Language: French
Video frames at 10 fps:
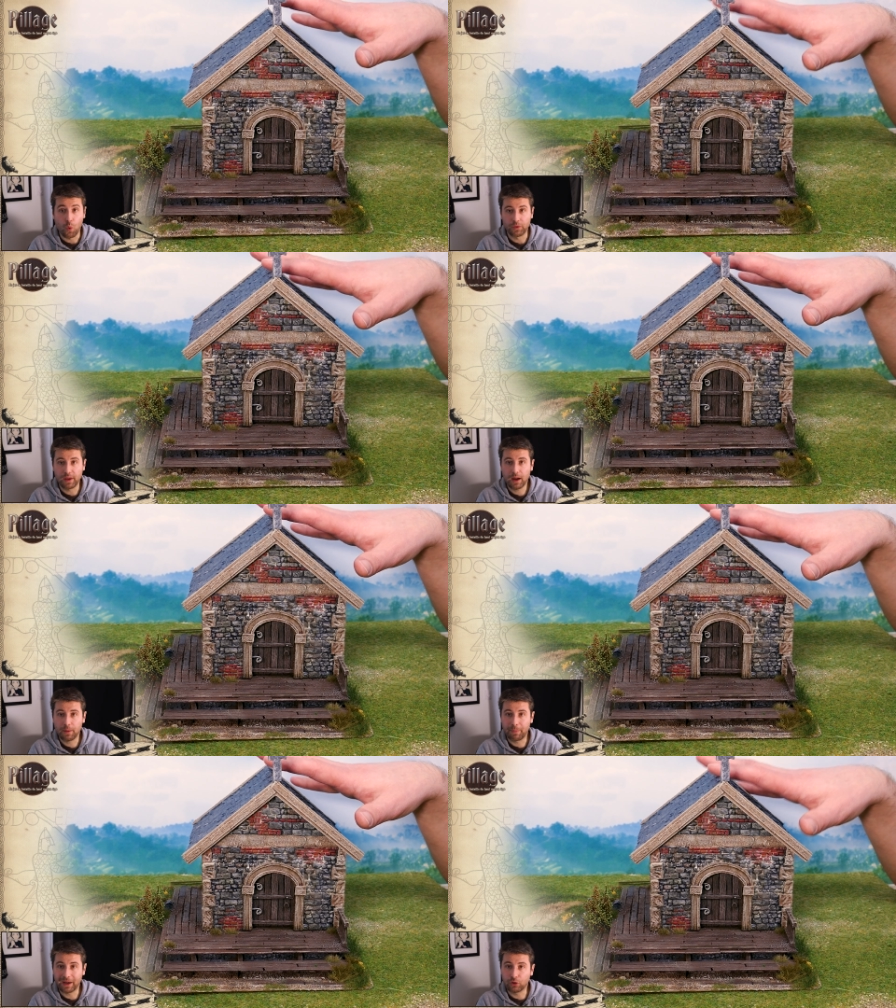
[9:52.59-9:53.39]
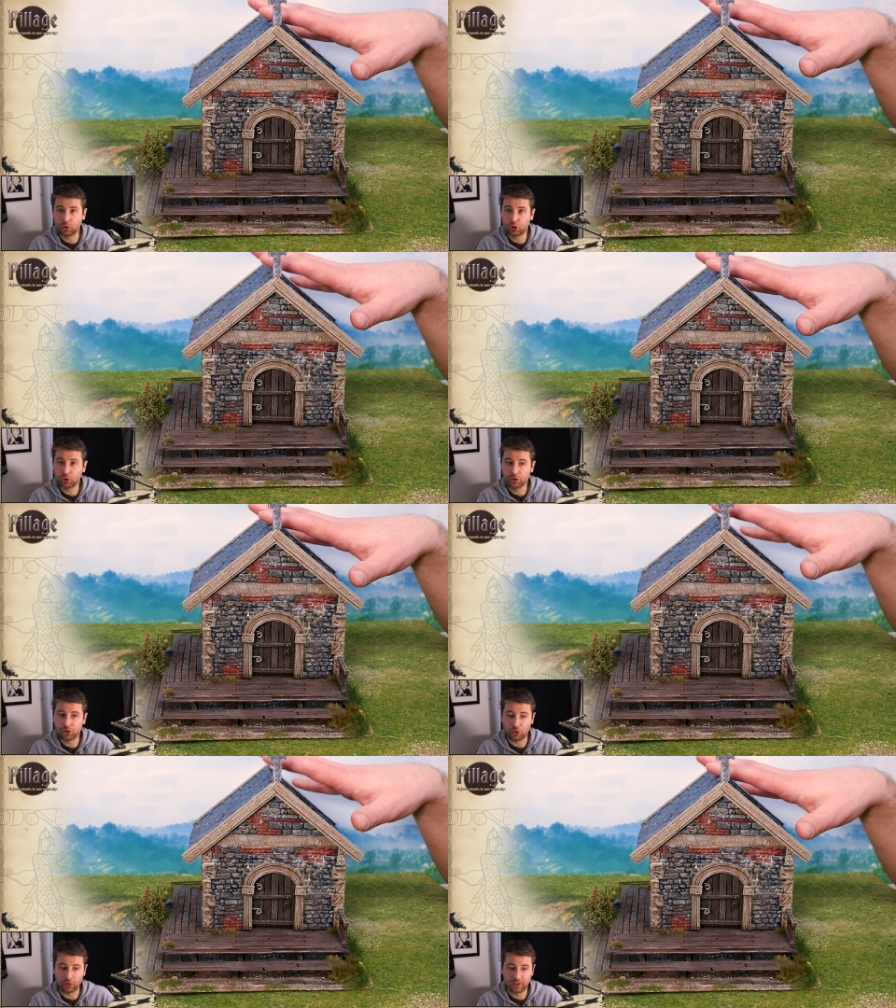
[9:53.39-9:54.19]
on n'a pas
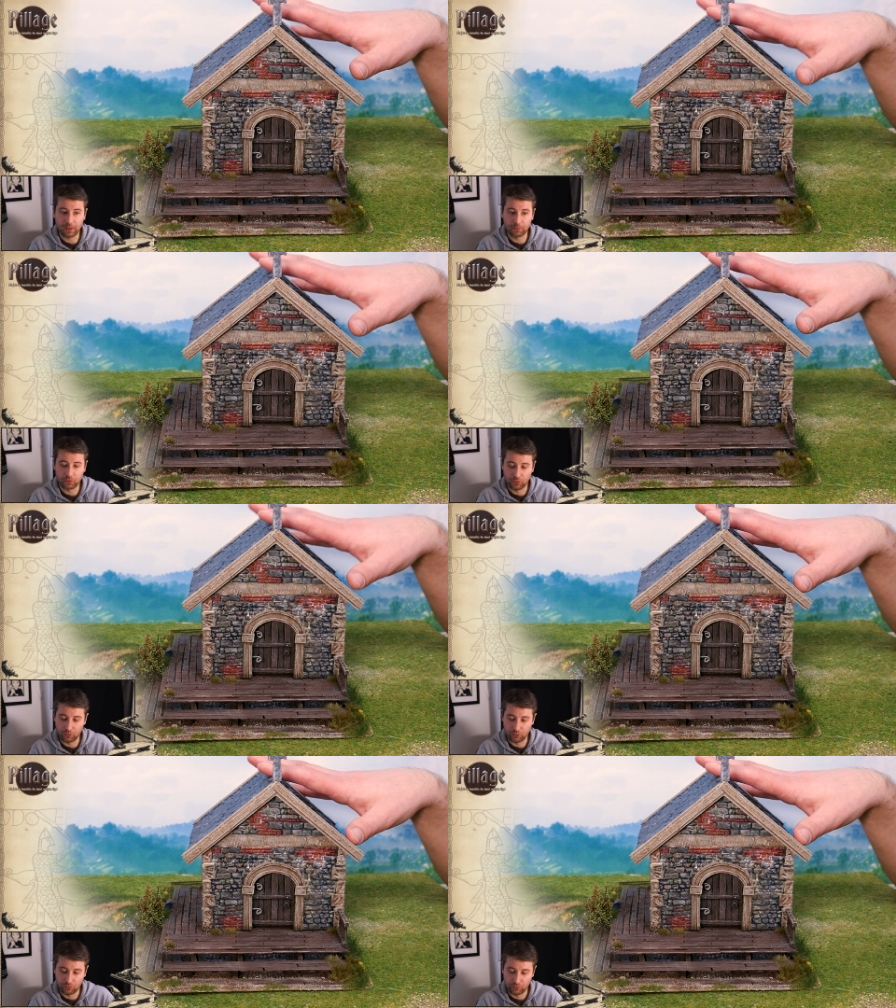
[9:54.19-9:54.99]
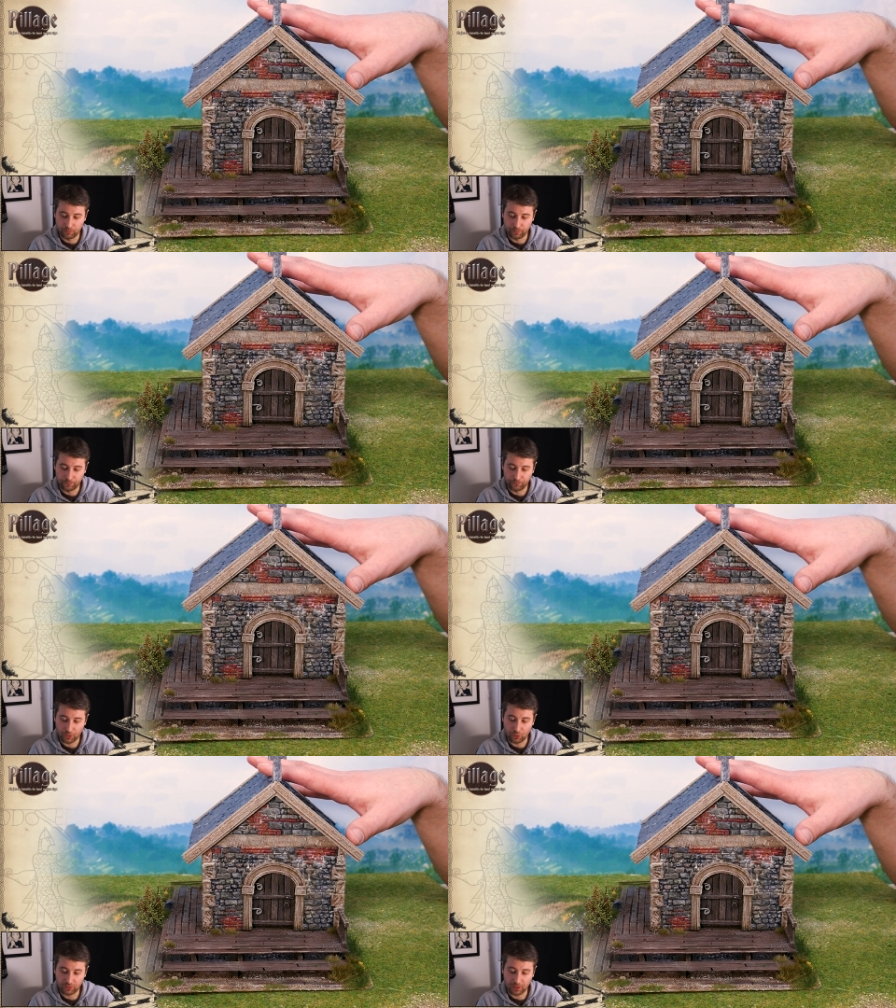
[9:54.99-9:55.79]
grand-chose en termes de,
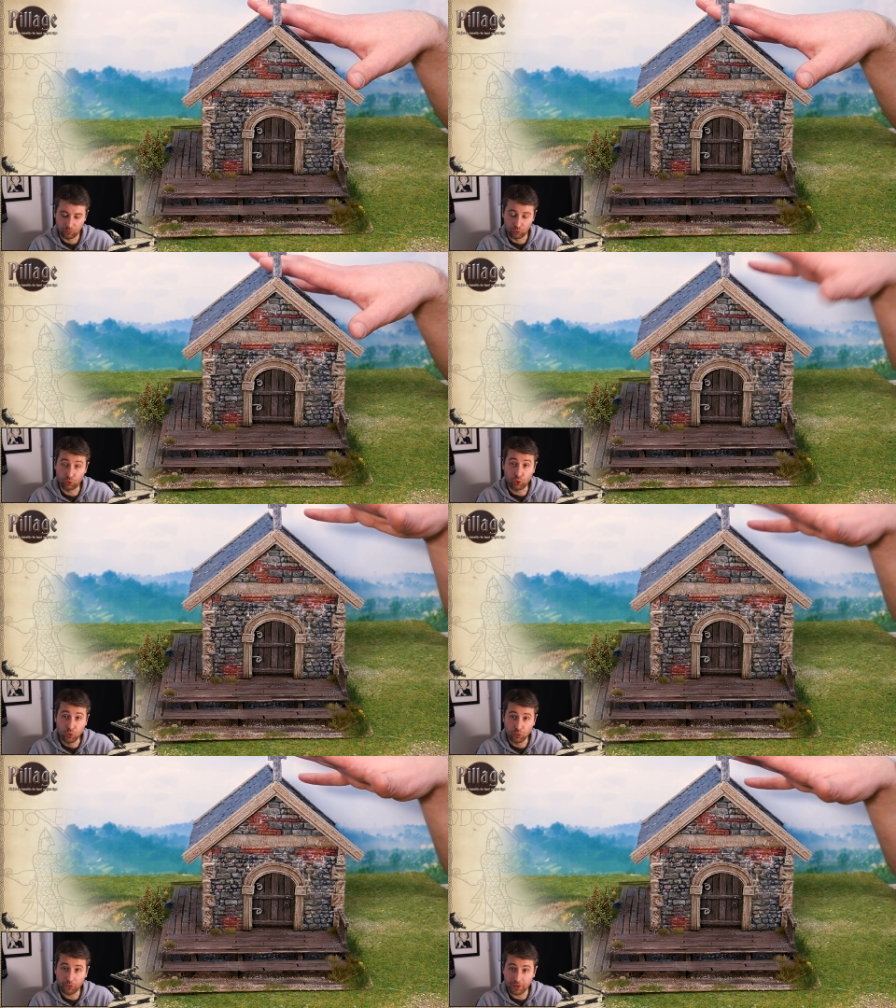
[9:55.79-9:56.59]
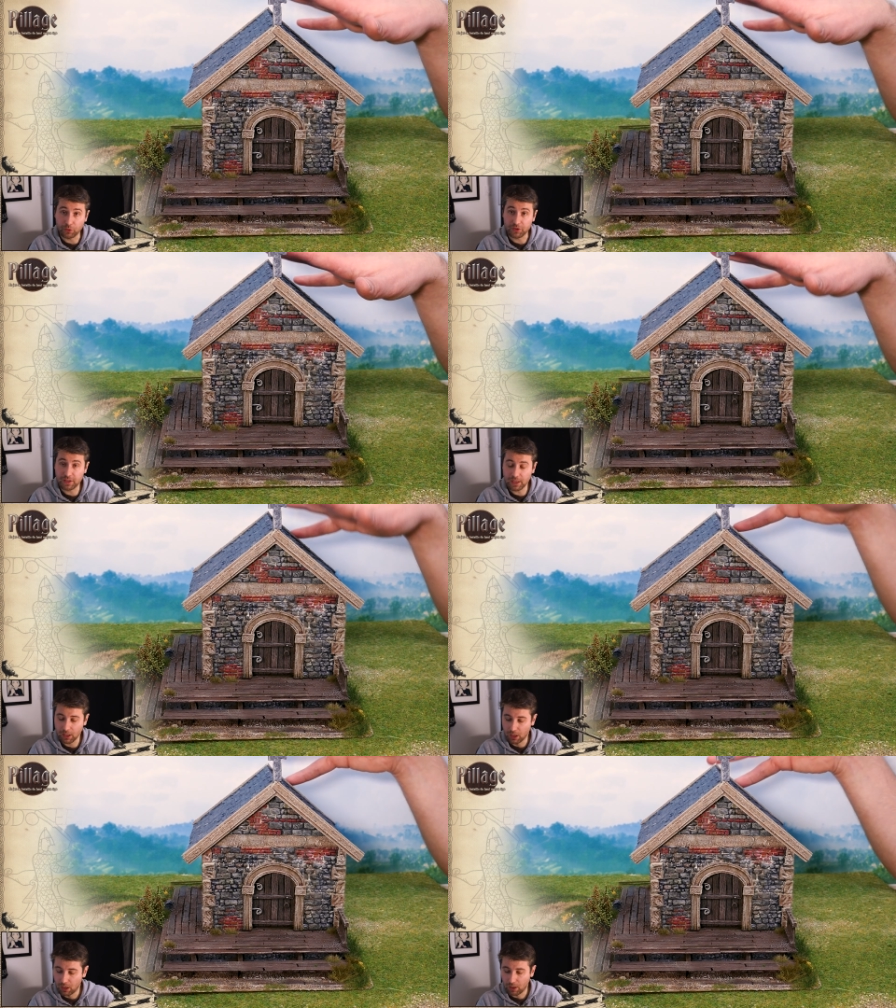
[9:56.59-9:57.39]
en termes de coûts financiers.